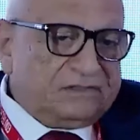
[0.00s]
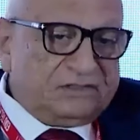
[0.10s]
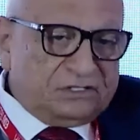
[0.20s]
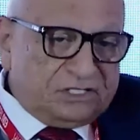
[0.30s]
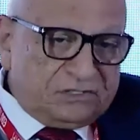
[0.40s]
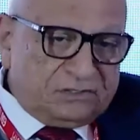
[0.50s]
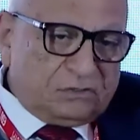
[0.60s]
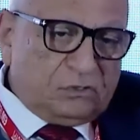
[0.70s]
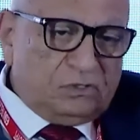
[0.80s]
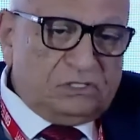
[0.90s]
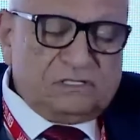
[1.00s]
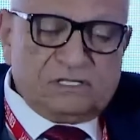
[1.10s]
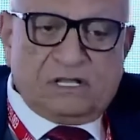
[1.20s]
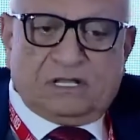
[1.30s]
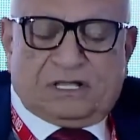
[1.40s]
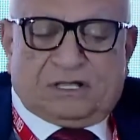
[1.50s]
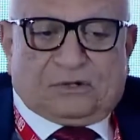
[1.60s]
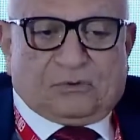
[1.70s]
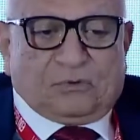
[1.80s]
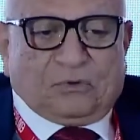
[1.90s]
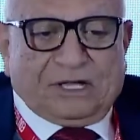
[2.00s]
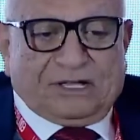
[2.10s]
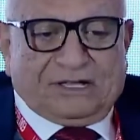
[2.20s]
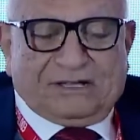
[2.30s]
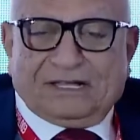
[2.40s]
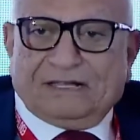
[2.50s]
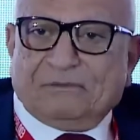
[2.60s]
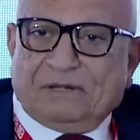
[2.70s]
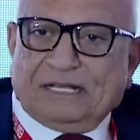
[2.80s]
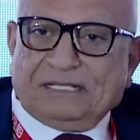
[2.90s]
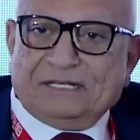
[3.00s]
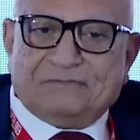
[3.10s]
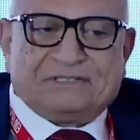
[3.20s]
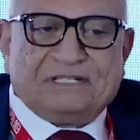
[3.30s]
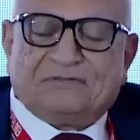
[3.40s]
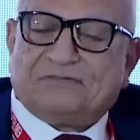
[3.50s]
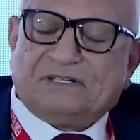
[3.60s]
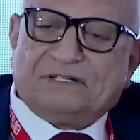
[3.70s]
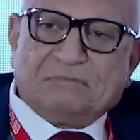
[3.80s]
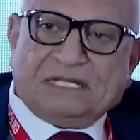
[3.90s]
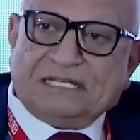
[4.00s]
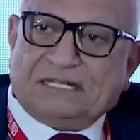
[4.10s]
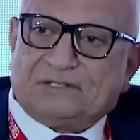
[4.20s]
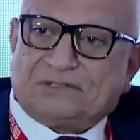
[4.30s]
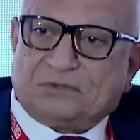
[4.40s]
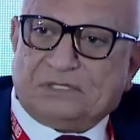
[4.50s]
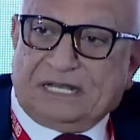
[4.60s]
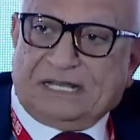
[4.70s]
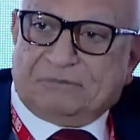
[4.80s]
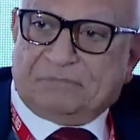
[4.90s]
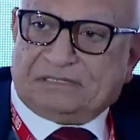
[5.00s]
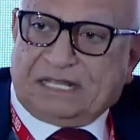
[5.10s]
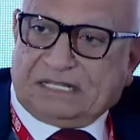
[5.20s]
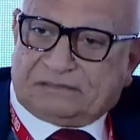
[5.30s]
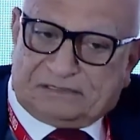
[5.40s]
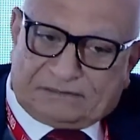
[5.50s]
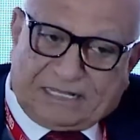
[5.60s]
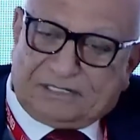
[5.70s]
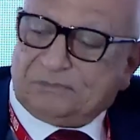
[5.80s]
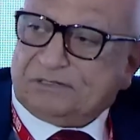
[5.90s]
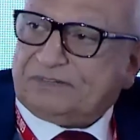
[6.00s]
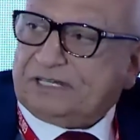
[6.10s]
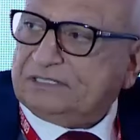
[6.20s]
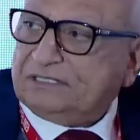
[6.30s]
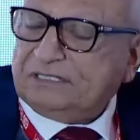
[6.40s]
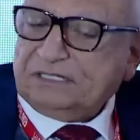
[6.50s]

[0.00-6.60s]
دي جيز جول وانا نفسي في المدارس كلها بتاعه التعليم الفني